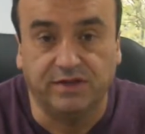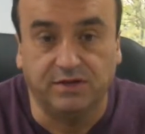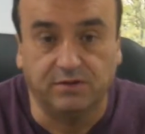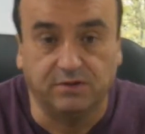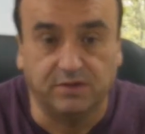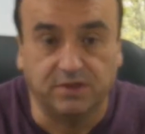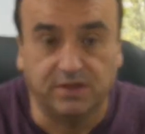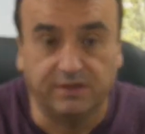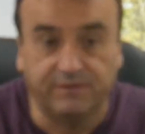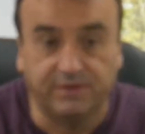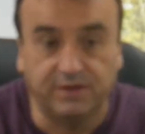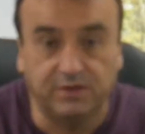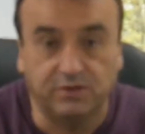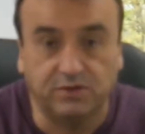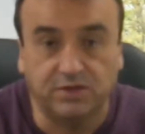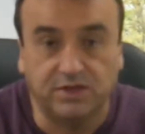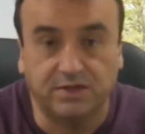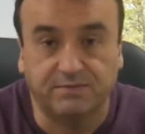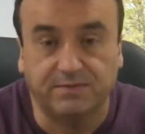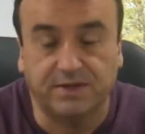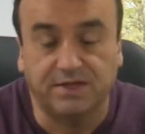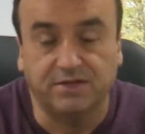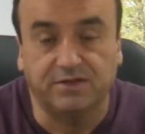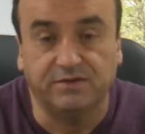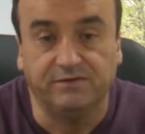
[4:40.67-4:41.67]
Donc ça fait deux
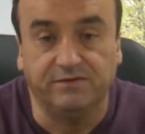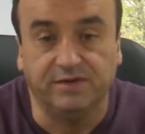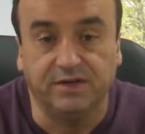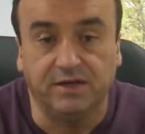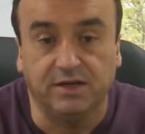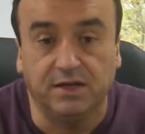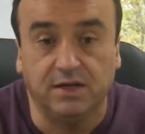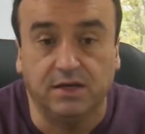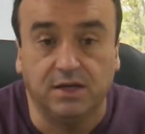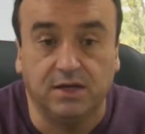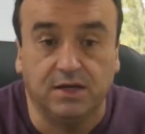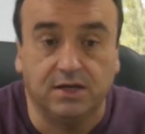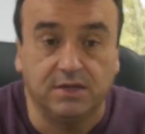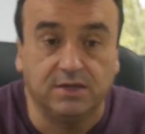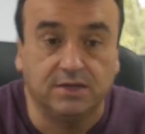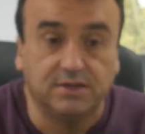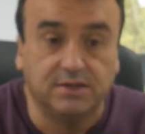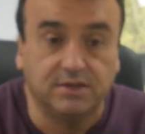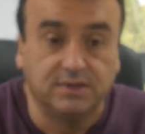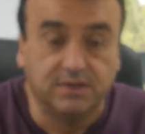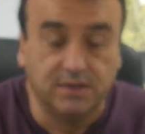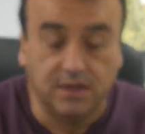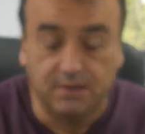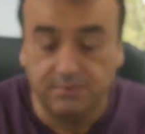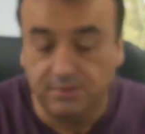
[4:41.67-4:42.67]
espaces de vie.
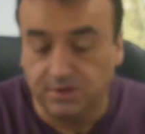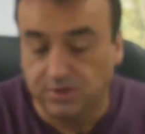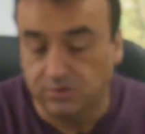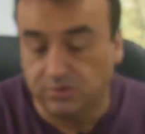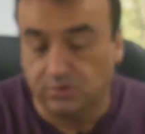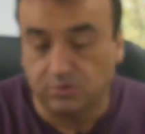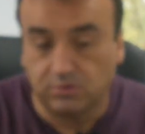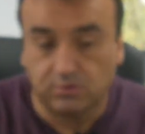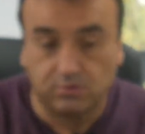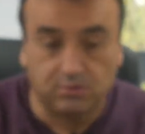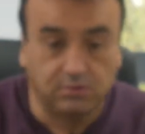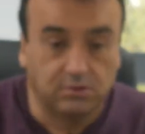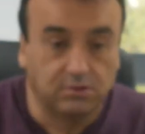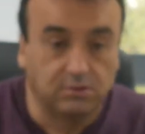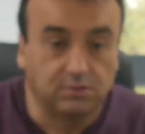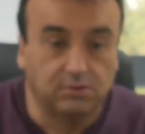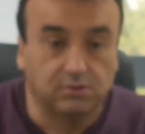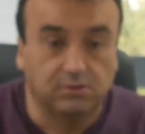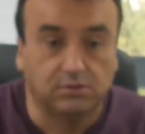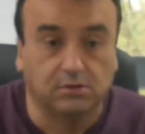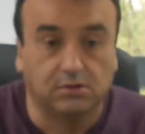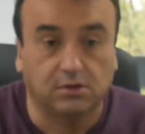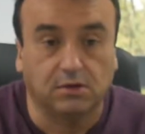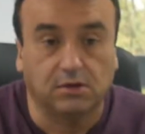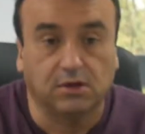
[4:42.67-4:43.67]
Si c'est une maison
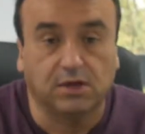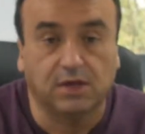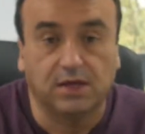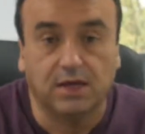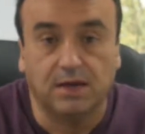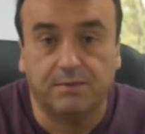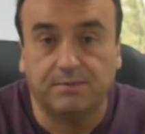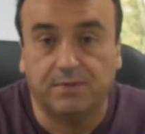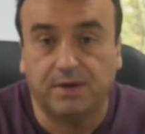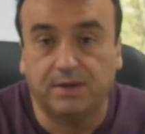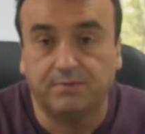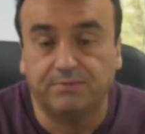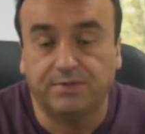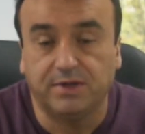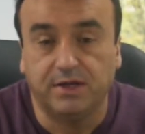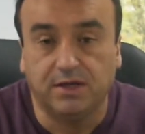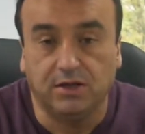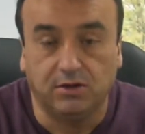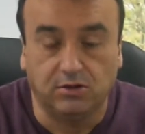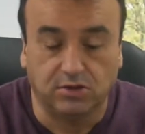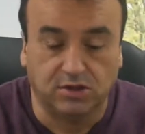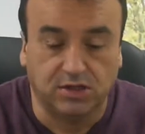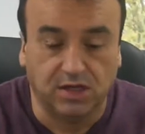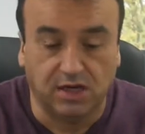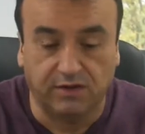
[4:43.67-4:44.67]
qui est plein pied,
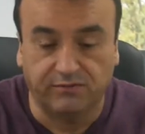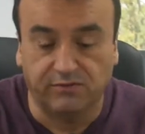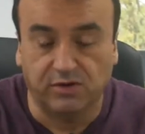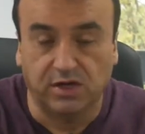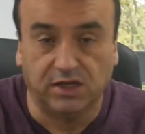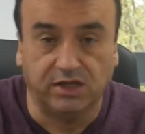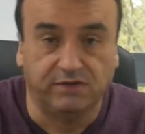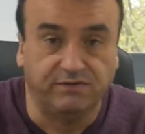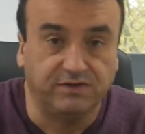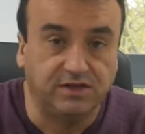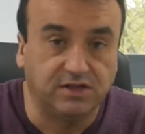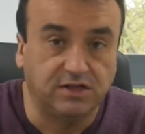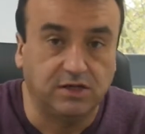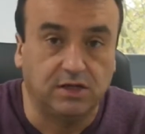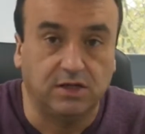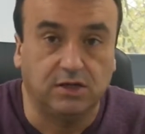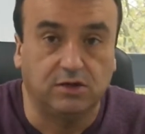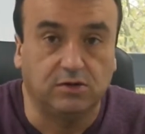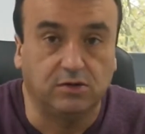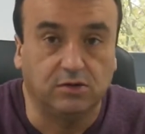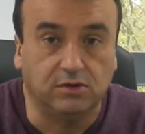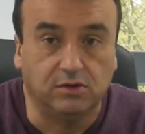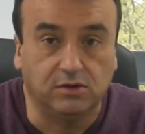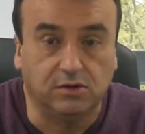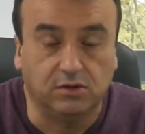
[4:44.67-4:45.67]
dans ce cas-là, vous la divisez
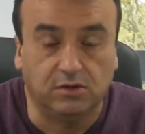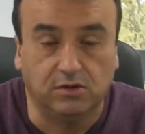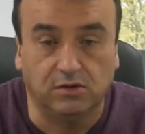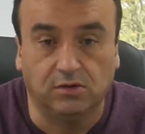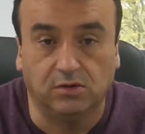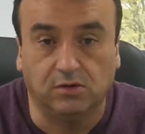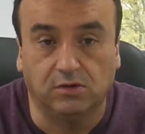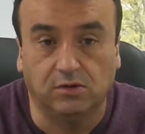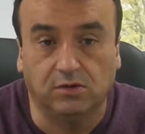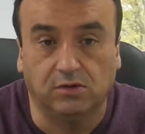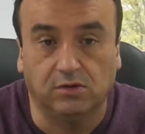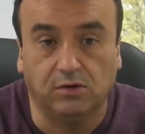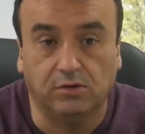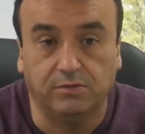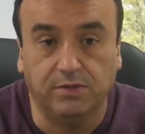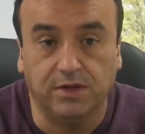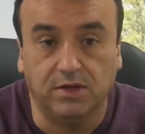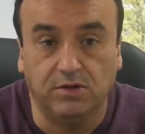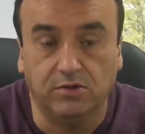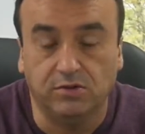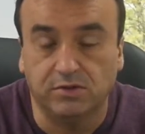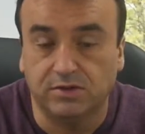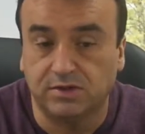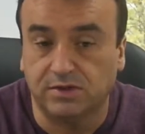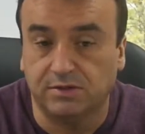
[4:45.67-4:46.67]
au,
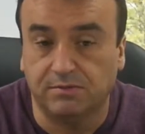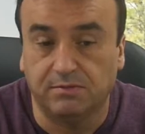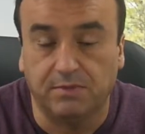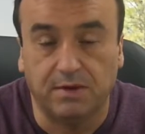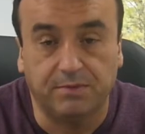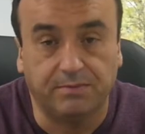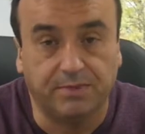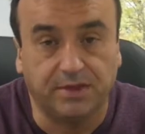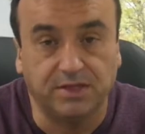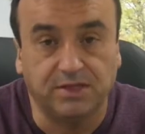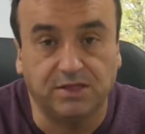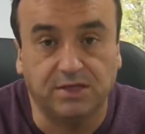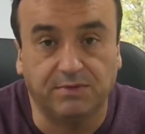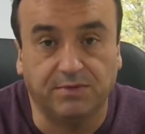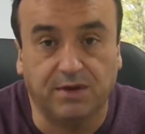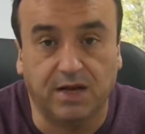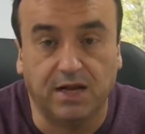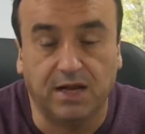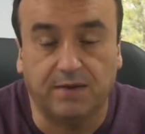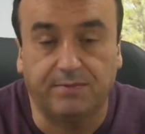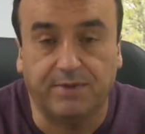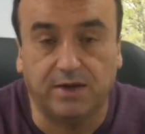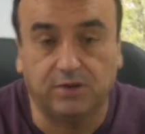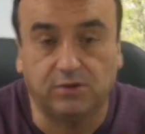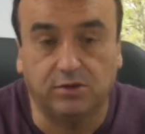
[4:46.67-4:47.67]
milieu, c'est le même principe qu'un
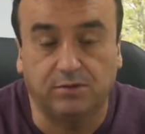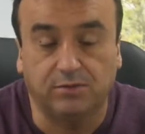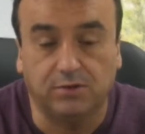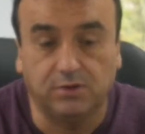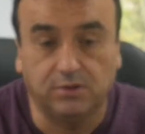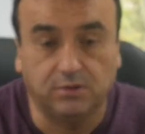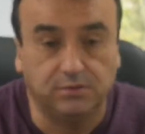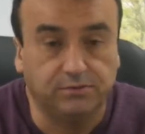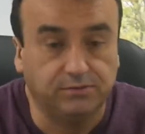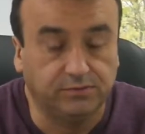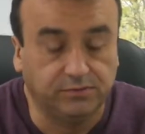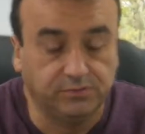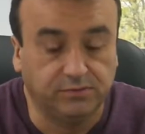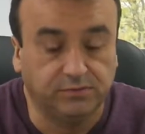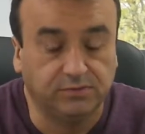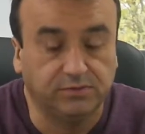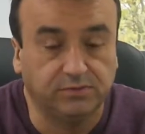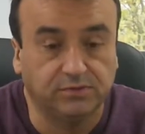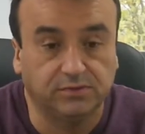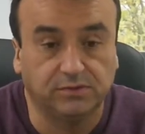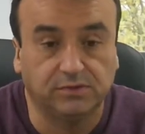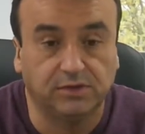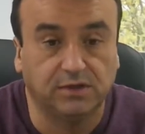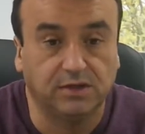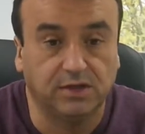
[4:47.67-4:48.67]
appartement.
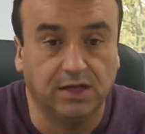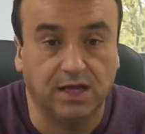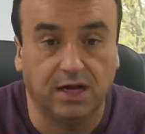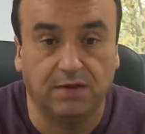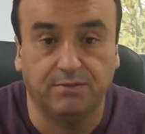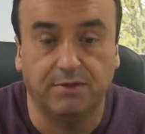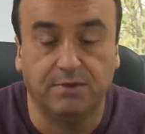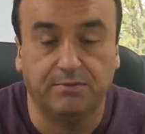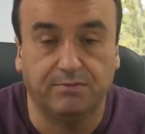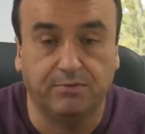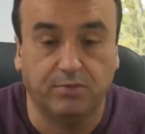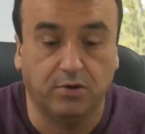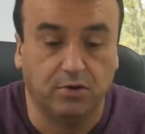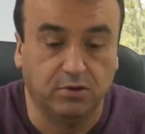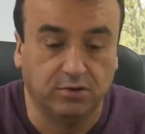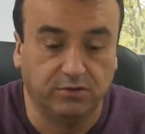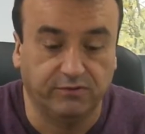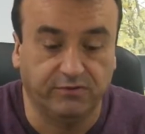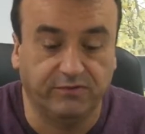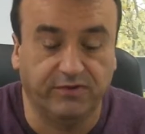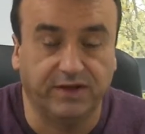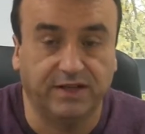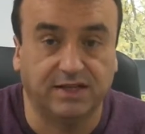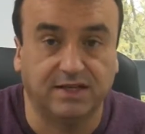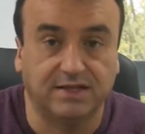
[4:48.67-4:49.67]
Il y a la même porte,
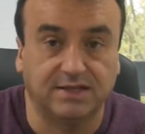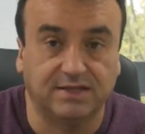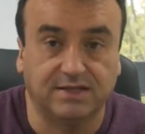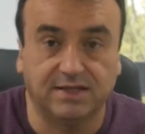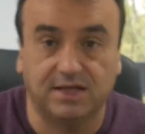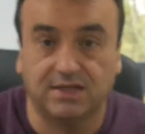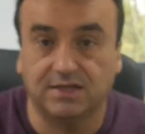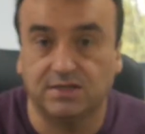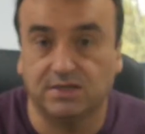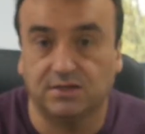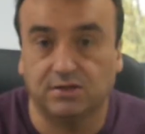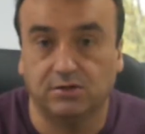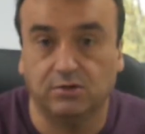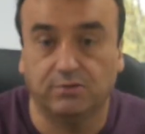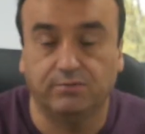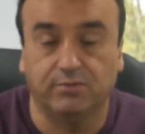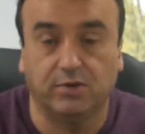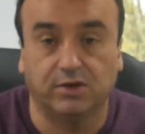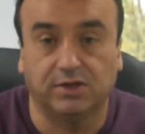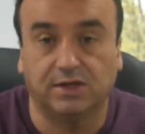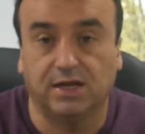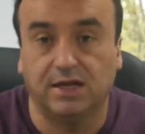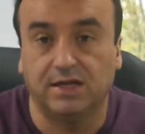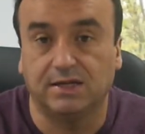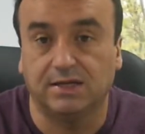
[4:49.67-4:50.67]
vous faites un sas, deux
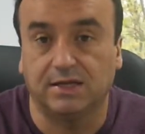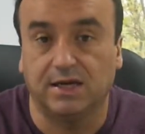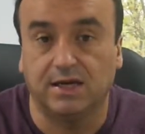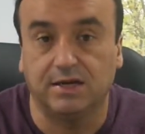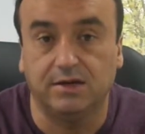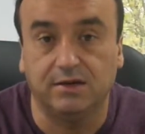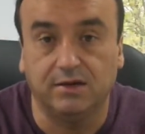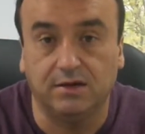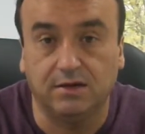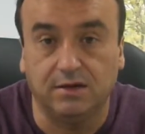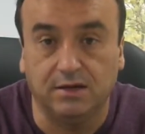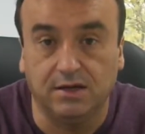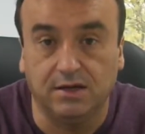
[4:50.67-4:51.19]
porte à l'intérieur.